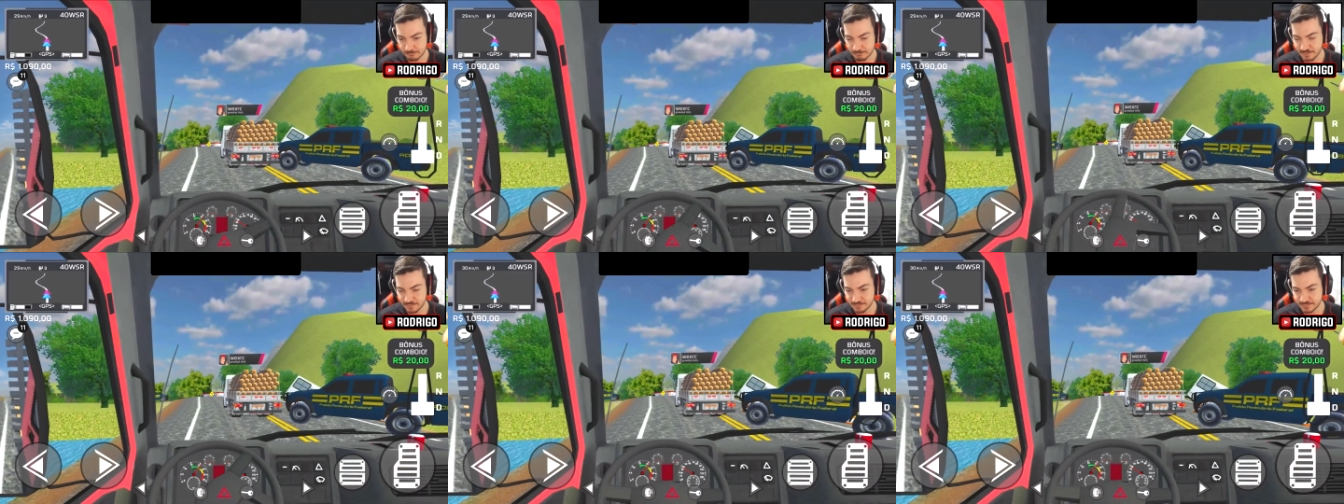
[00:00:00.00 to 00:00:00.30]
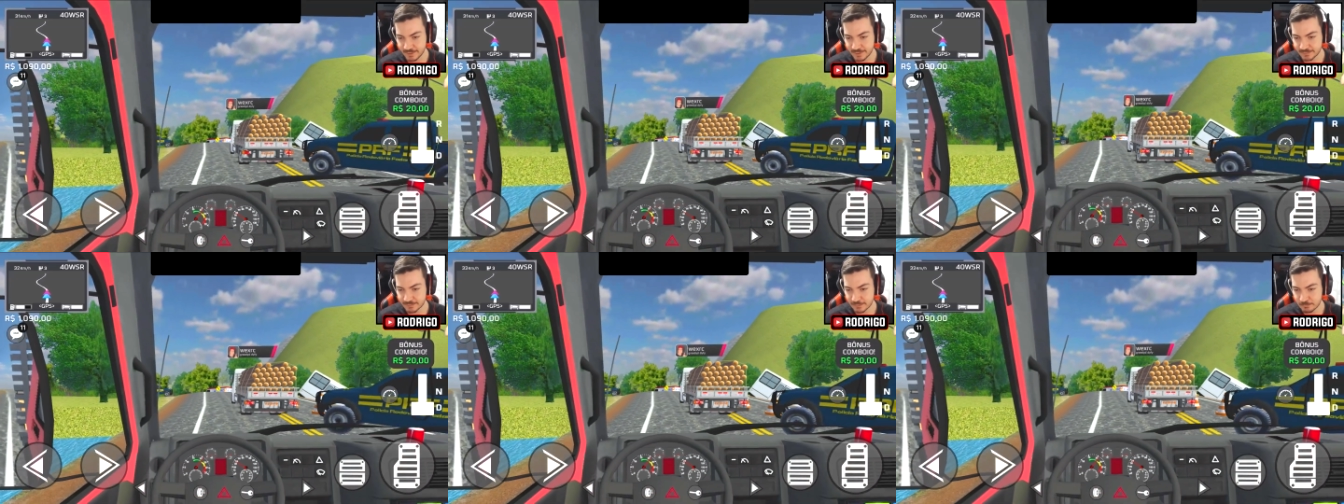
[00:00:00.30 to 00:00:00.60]
Mas,
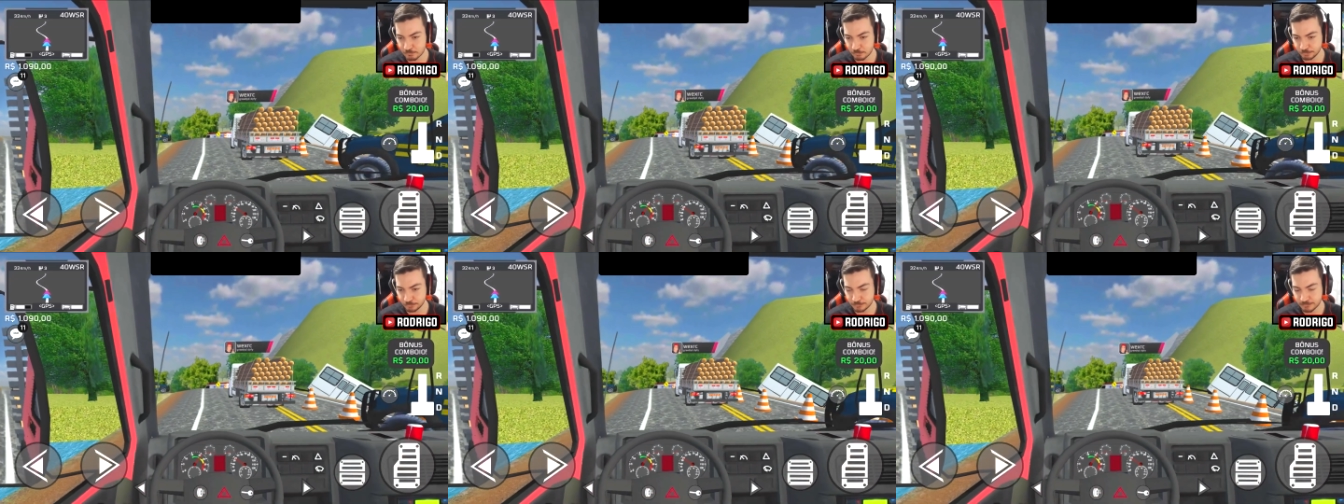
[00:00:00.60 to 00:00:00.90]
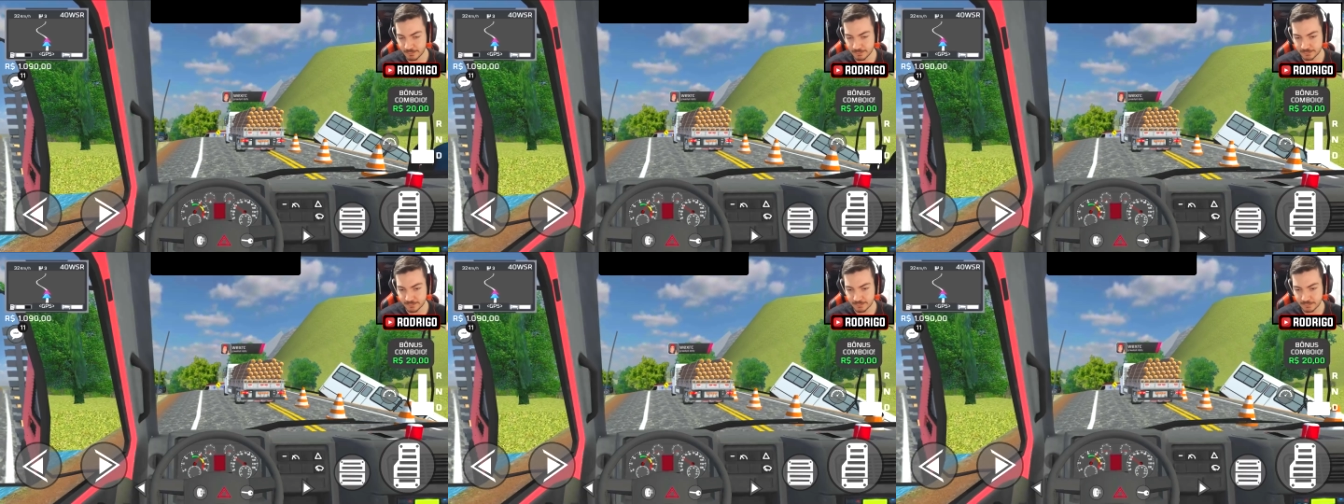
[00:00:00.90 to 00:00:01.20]
cara, tá muito
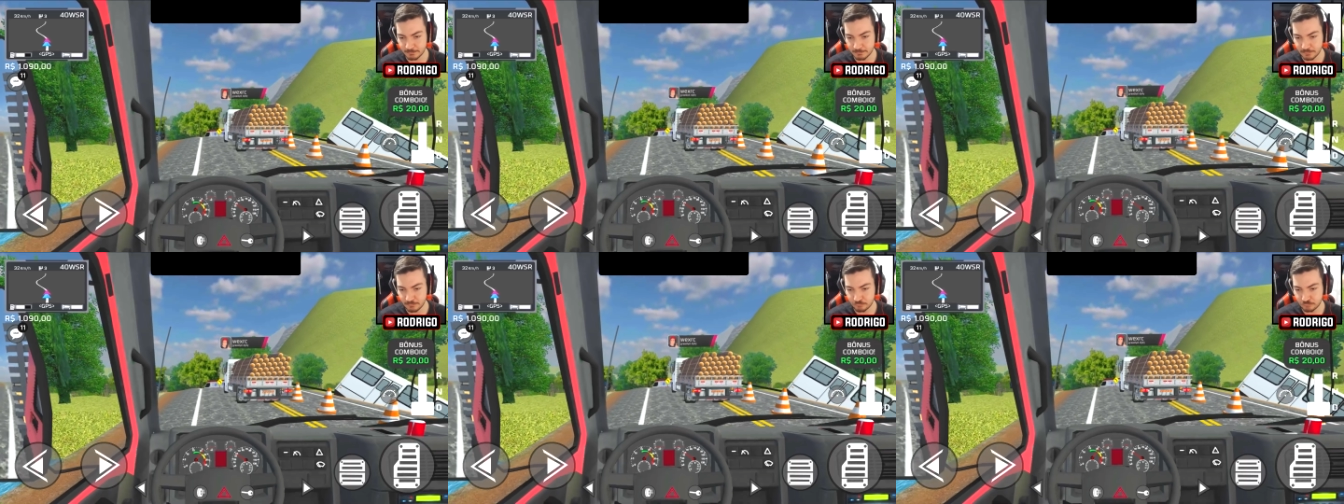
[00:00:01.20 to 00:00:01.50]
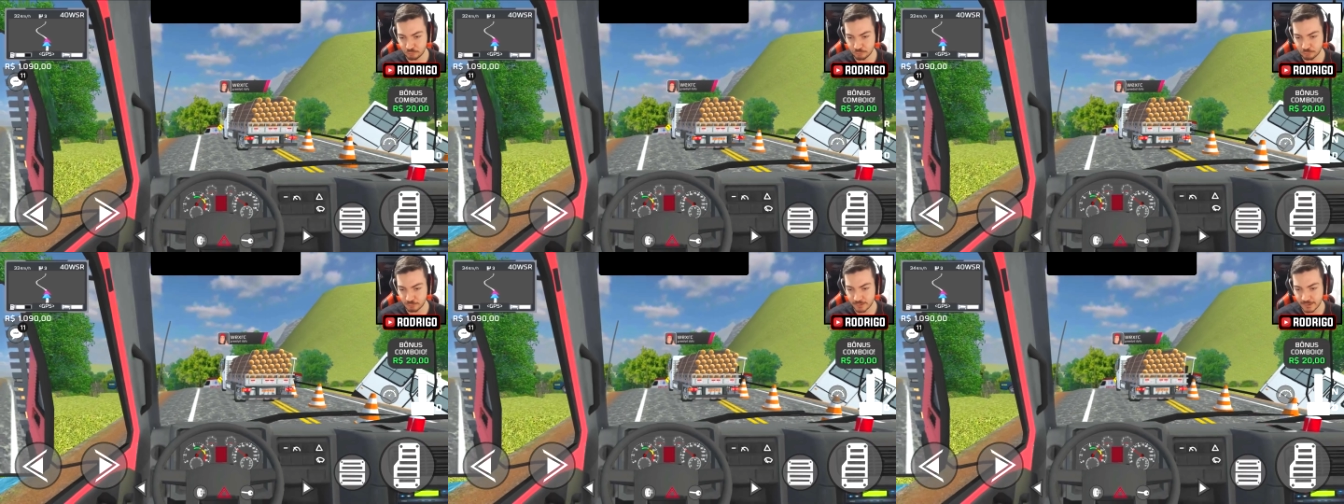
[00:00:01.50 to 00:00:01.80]
bacana
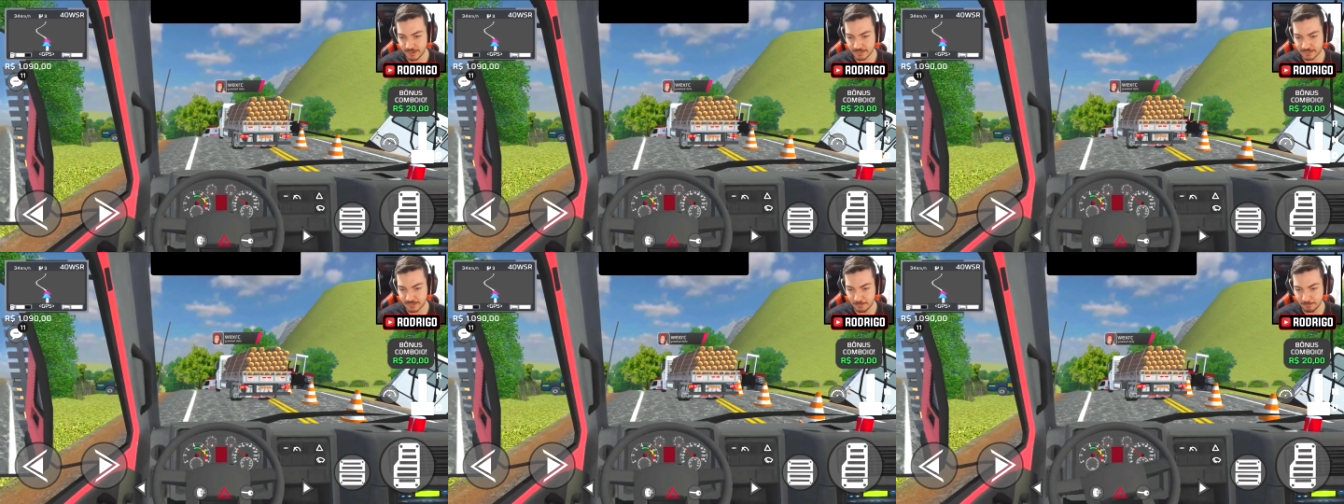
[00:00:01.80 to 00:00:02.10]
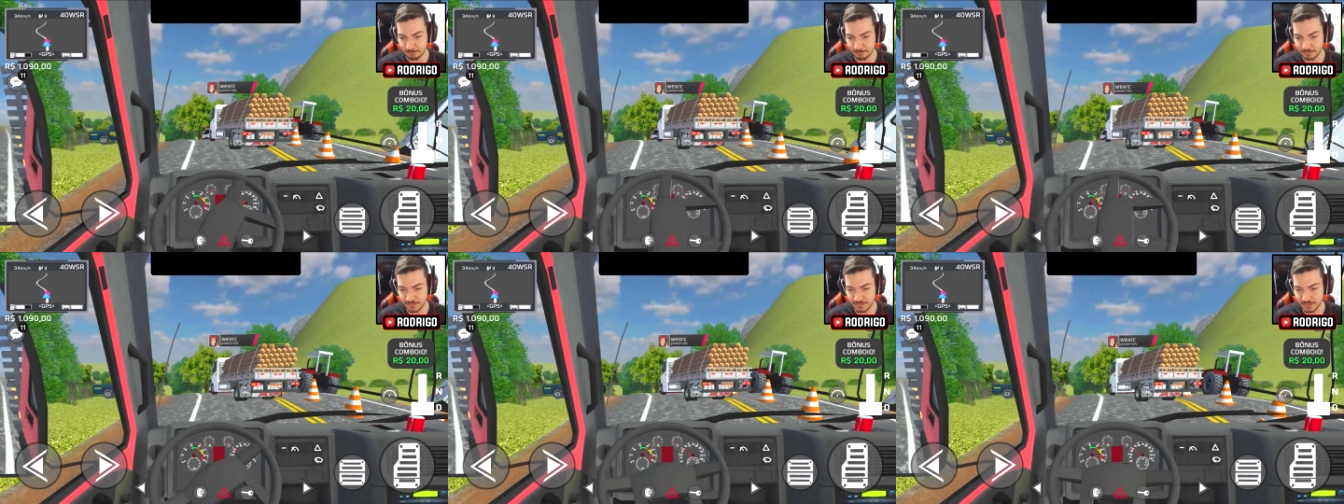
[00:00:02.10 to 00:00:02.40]
mesmo de jogar, tá
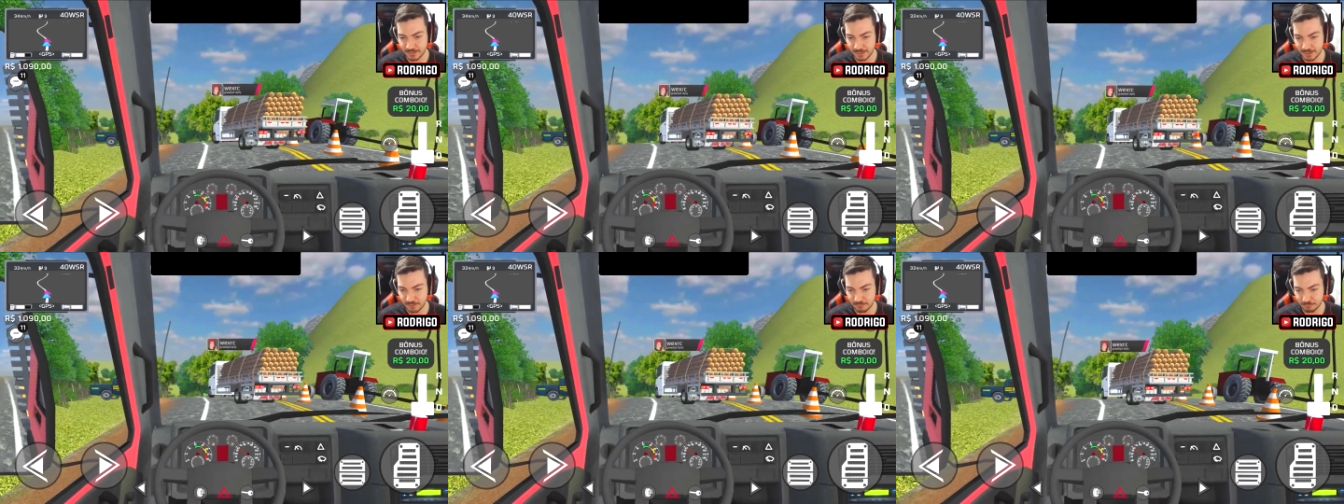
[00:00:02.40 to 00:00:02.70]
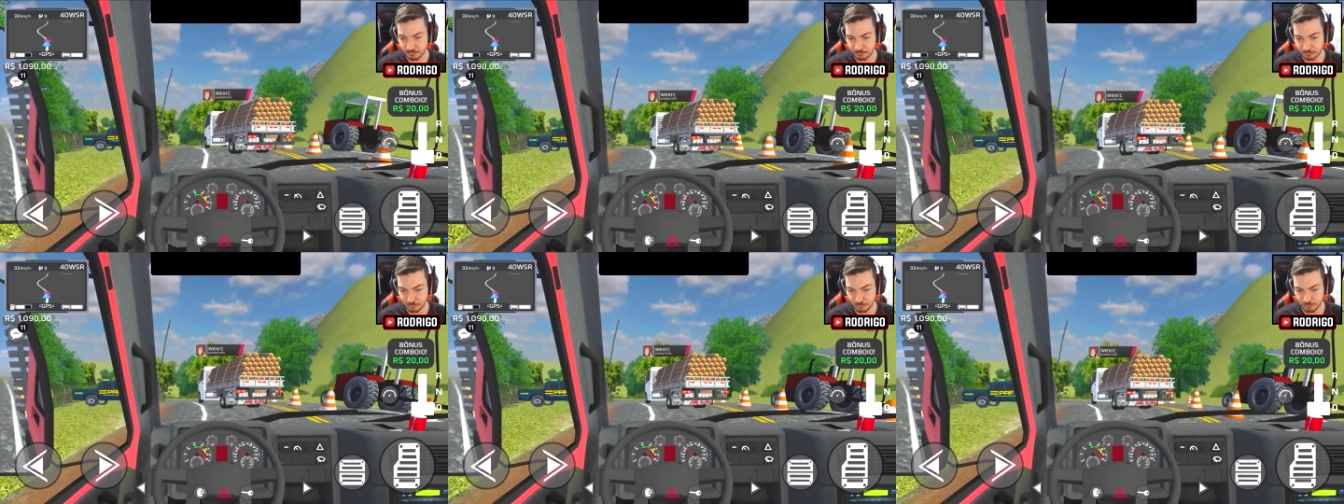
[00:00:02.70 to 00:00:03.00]
bem
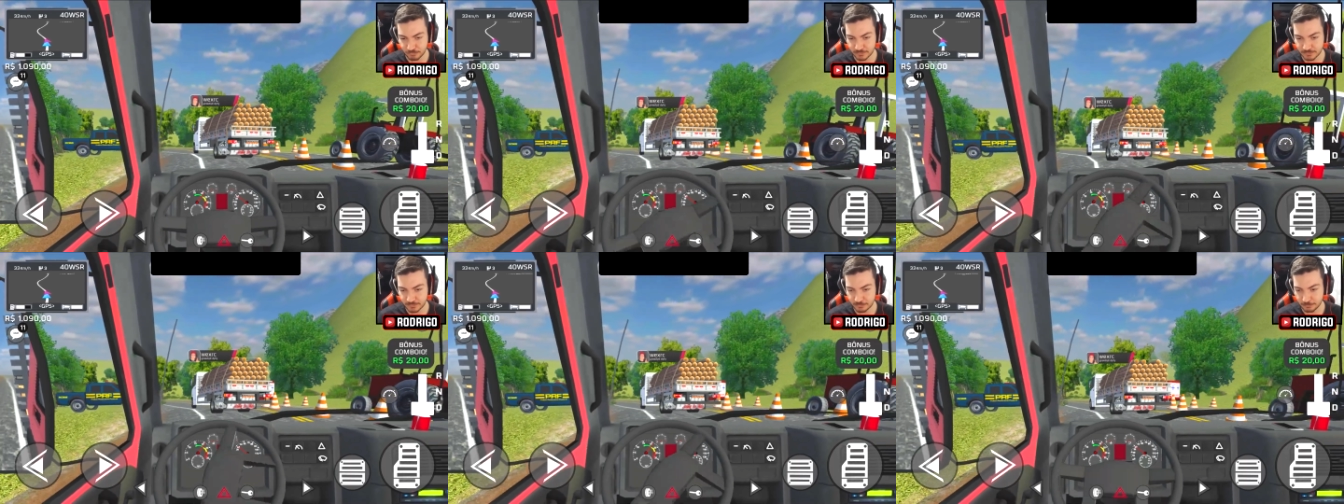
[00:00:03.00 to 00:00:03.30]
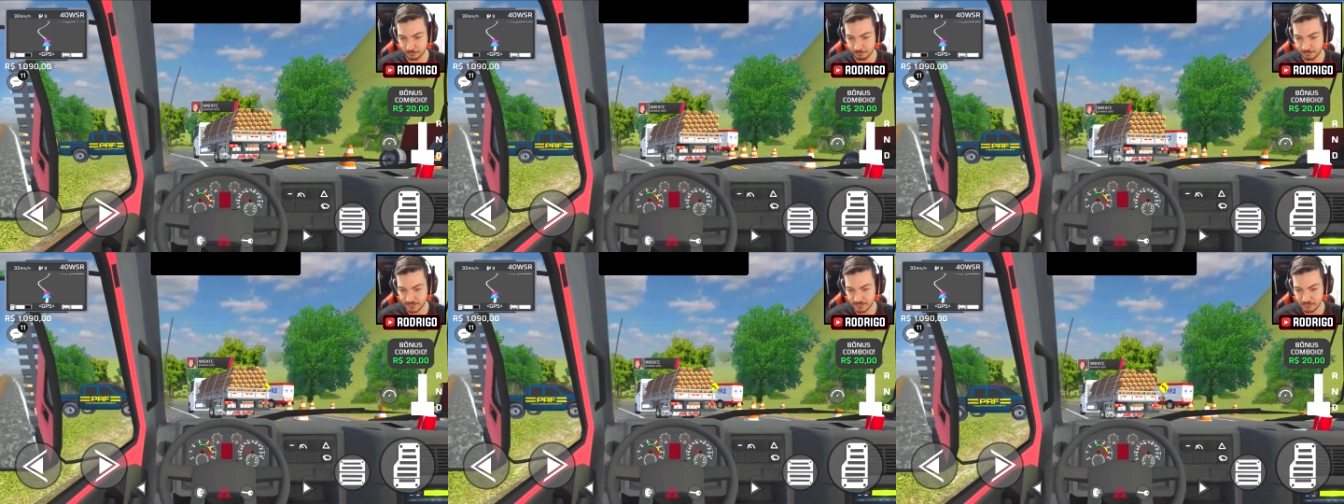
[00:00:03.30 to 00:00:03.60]
leve,
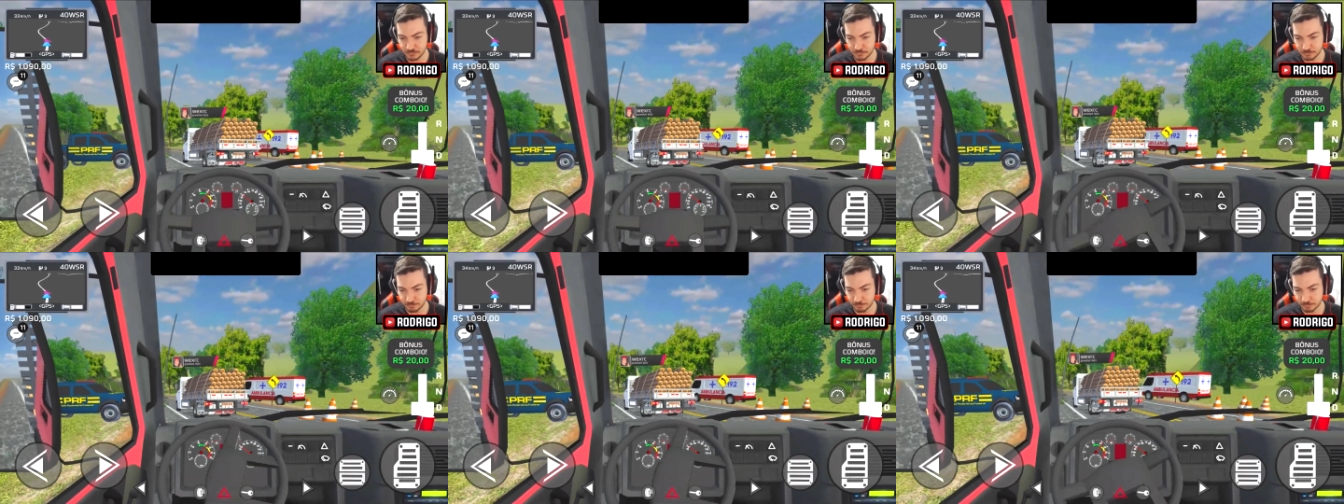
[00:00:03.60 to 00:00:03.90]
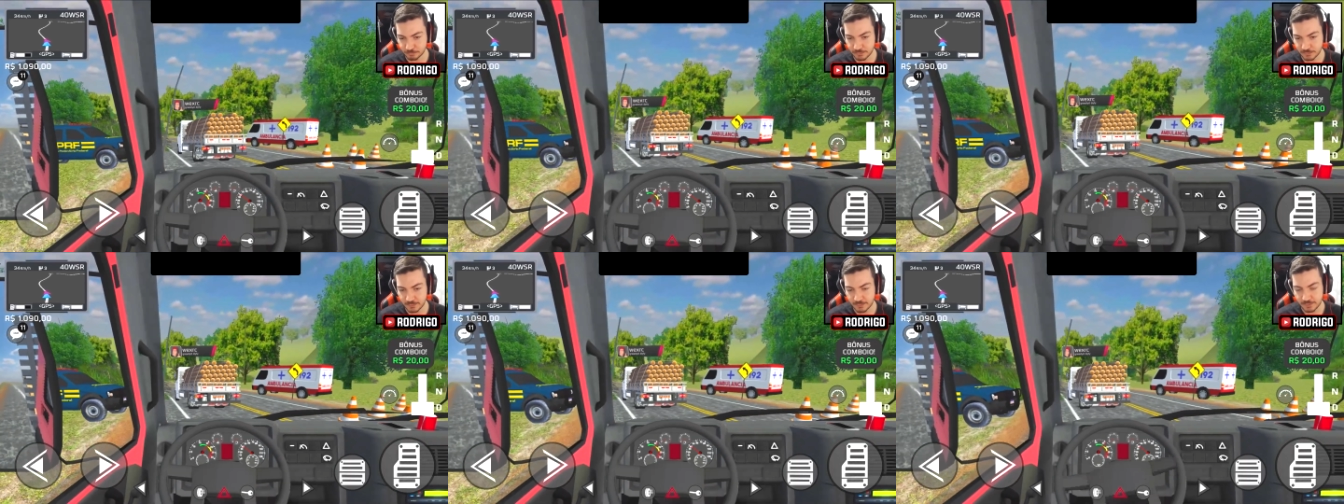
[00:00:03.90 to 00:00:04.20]
funcionando bem de
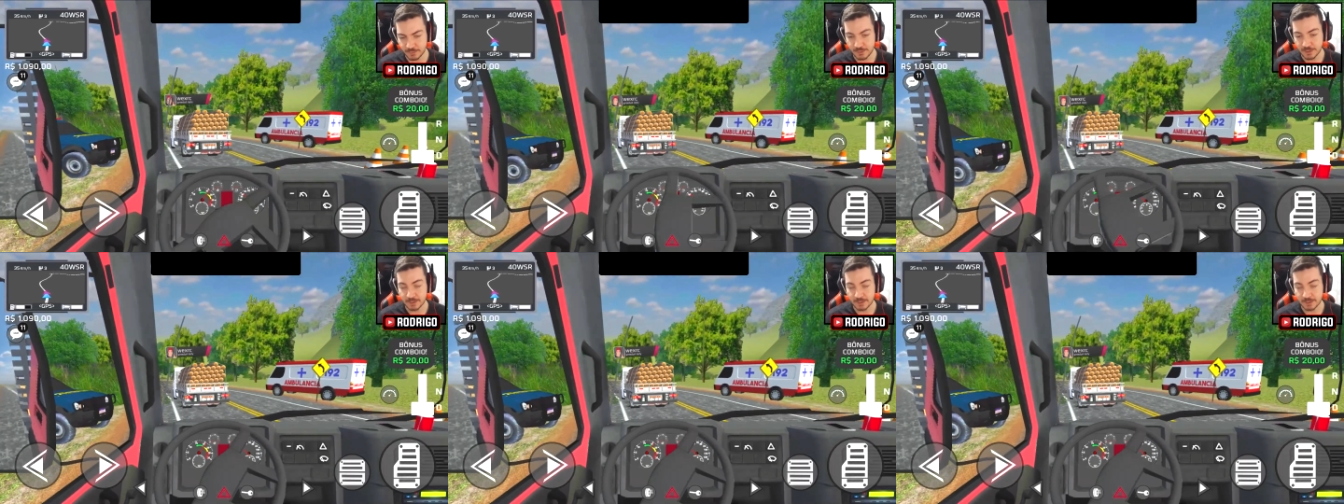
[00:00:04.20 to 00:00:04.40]
boa.